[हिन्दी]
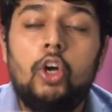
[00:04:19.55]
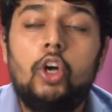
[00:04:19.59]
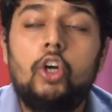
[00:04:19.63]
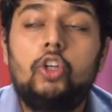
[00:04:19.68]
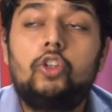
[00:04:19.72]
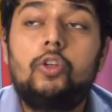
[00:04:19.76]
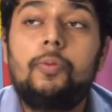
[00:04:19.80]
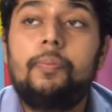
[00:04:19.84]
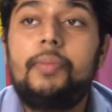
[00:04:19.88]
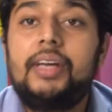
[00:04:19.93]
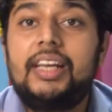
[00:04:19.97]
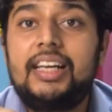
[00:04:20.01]

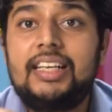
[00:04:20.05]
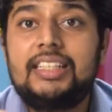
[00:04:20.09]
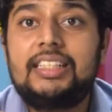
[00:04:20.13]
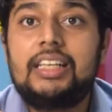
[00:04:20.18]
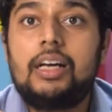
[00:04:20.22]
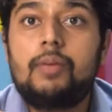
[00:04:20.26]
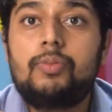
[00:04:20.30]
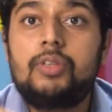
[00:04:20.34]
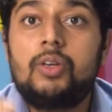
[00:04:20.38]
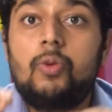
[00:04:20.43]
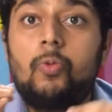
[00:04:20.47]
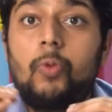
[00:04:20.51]
तो मेरे
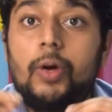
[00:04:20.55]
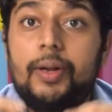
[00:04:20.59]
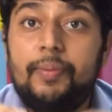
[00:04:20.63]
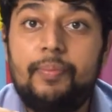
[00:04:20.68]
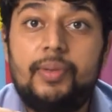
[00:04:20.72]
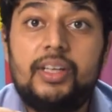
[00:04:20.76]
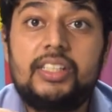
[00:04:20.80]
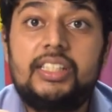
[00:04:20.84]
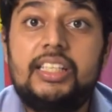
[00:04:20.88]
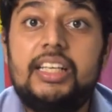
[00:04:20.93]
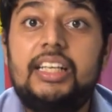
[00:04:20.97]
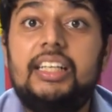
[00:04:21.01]
हिसाब से वन
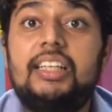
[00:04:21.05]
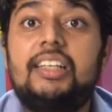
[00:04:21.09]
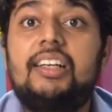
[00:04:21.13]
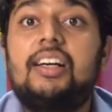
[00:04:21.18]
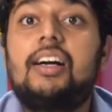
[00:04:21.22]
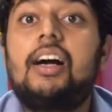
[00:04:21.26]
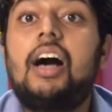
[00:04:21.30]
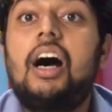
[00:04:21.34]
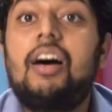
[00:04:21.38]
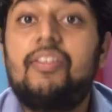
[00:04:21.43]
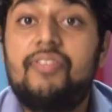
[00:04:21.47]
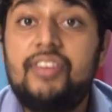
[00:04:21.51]
प्लस एट
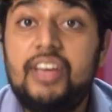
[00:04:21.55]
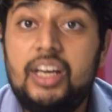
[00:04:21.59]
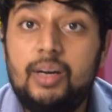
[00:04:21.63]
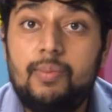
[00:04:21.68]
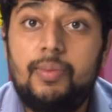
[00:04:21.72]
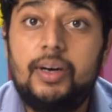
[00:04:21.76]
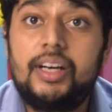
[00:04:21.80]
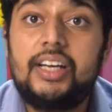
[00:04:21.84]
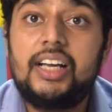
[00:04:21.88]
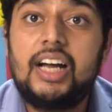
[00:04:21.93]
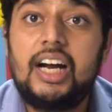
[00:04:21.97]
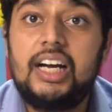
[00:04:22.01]
काफ़ी एक
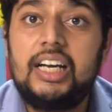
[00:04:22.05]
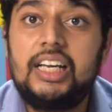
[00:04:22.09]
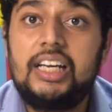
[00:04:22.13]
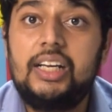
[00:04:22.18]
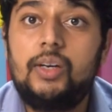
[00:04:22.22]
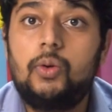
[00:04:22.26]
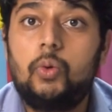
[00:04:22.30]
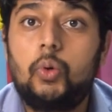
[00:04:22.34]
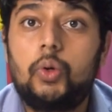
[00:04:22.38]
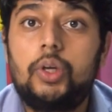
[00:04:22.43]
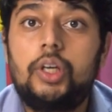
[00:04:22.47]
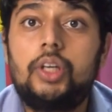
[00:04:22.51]
बढ़िया डील
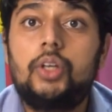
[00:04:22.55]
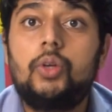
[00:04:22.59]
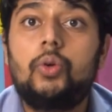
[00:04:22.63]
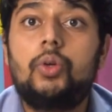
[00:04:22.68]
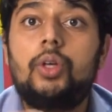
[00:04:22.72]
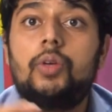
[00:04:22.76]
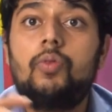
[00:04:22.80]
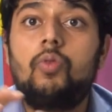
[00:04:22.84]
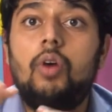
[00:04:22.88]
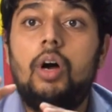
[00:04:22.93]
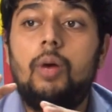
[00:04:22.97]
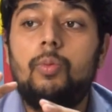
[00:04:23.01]
होगी
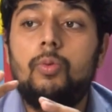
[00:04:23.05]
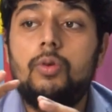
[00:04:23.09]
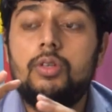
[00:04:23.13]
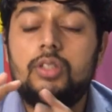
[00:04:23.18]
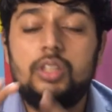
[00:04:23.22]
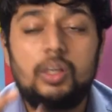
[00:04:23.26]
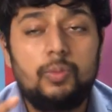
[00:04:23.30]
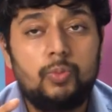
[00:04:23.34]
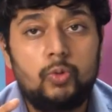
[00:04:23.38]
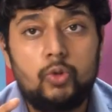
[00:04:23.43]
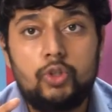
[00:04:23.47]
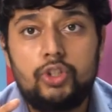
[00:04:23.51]
क्योंकि वो आपको
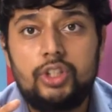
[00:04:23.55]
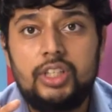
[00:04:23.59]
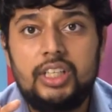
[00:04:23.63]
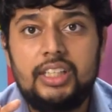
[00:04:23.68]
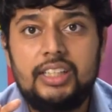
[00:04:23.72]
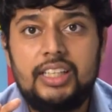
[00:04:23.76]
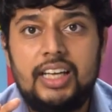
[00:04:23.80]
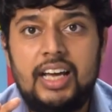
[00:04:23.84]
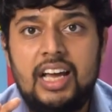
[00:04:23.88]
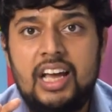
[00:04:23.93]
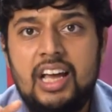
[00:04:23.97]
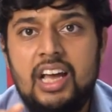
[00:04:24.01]
सब कुछ
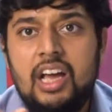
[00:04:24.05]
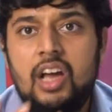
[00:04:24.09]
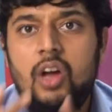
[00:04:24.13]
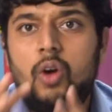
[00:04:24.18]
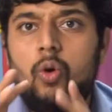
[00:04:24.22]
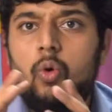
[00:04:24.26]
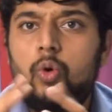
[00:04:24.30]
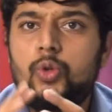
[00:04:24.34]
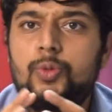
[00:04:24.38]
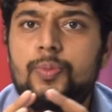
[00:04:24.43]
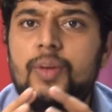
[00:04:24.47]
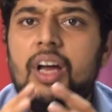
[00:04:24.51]
देता है
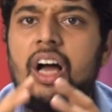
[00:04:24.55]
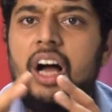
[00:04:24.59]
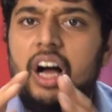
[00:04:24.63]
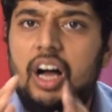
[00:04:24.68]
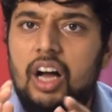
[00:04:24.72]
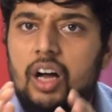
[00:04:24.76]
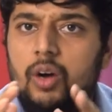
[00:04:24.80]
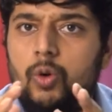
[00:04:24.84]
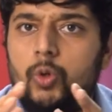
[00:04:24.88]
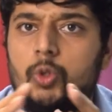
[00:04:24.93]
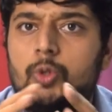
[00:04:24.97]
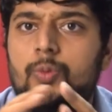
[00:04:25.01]
उसमें हाँ
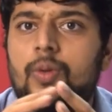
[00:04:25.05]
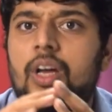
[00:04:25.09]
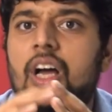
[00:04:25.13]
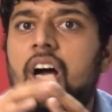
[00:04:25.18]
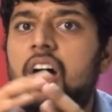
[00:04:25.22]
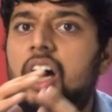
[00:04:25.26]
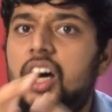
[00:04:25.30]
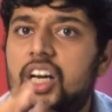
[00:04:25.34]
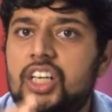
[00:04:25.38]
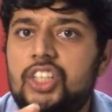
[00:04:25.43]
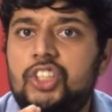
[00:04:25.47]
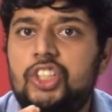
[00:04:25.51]
उसमें
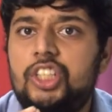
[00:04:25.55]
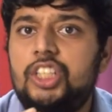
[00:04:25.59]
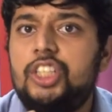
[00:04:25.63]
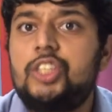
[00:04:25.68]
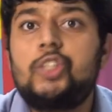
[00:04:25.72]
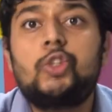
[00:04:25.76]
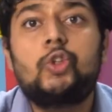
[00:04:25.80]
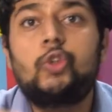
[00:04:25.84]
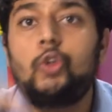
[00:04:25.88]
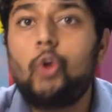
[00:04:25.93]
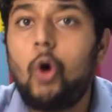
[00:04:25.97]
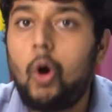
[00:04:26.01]
हर चीज़
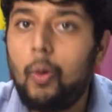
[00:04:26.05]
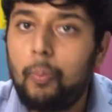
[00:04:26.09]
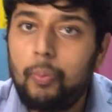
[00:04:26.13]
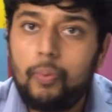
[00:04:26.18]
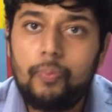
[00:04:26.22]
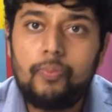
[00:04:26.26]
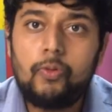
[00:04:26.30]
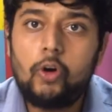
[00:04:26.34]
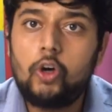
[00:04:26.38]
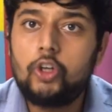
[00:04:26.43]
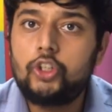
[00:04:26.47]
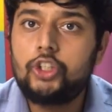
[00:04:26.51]
टॉप
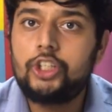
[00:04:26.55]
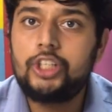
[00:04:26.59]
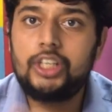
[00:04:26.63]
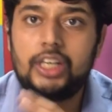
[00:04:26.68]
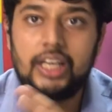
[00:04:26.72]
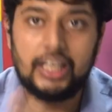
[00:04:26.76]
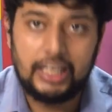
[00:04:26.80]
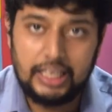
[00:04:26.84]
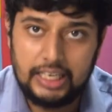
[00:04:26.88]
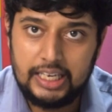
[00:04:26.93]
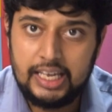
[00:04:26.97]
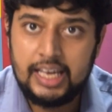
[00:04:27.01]
नॉच
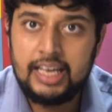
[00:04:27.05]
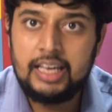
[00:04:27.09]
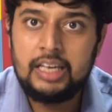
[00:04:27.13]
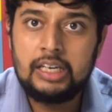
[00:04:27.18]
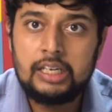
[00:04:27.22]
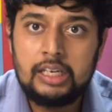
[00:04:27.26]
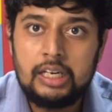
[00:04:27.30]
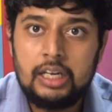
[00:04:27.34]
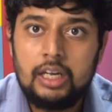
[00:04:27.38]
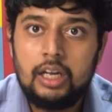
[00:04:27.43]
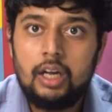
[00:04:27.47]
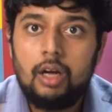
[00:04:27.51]
नहीं है
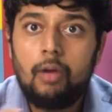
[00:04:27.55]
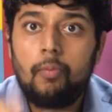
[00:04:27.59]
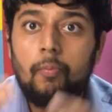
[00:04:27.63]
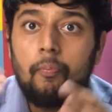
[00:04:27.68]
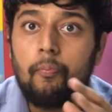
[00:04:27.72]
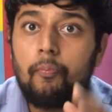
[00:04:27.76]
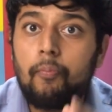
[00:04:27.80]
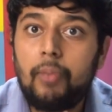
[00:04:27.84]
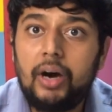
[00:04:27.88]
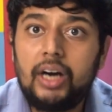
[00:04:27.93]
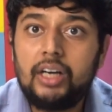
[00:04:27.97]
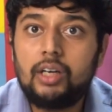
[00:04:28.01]

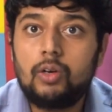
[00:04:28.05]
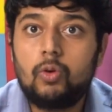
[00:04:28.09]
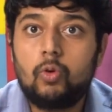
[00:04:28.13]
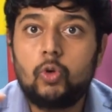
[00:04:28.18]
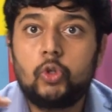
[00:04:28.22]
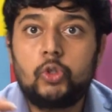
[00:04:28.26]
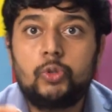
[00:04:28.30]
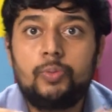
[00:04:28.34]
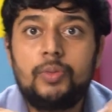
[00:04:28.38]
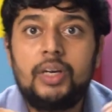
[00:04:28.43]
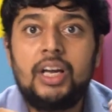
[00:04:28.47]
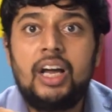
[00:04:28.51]
बट
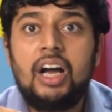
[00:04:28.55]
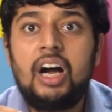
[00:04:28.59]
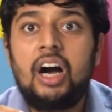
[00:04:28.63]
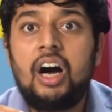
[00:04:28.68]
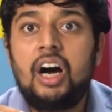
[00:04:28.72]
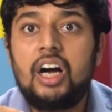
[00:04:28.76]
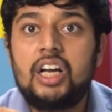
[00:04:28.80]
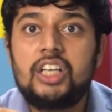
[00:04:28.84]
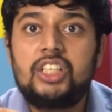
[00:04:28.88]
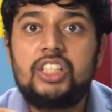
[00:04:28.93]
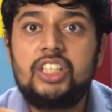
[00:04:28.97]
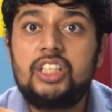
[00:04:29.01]
उसमें
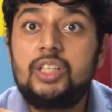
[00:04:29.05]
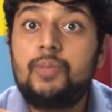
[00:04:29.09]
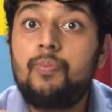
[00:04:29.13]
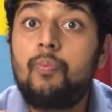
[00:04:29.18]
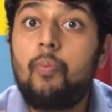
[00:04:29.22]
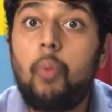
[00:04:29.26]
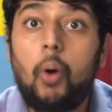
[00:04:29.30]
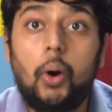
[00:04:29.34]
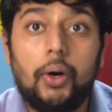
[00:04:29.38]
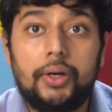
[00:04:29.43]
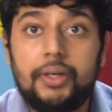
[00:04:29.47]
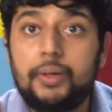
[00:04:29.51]
हर चीज़
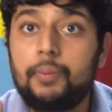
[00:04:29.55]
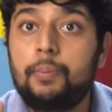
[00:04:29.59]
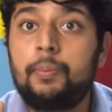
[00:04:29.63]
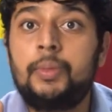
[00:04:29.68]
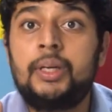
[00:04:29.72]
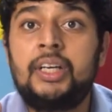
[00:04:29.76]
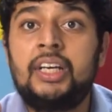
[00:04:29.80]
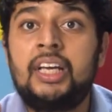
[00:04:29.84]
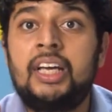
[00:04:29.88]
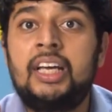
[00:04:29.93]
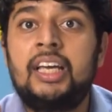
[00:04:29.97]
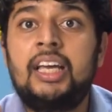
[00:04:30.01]
बॉटम
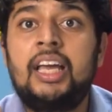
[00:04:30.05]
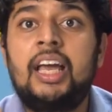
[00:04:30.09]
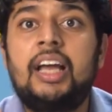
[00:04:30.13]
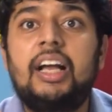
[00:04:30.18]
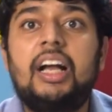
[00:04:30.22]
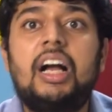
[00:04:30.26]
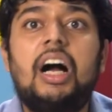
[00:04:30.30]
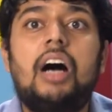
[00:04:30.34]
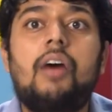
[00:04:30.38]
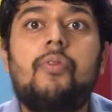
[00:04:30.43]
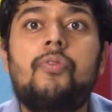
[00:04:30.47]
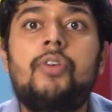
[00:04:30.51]
भी नहीं है
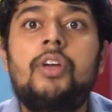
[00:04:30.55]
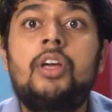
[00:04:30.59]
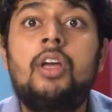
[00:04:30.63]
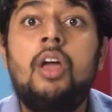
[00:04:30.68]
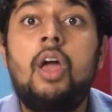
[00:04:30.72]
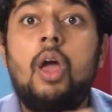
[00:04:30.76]
काफ़ी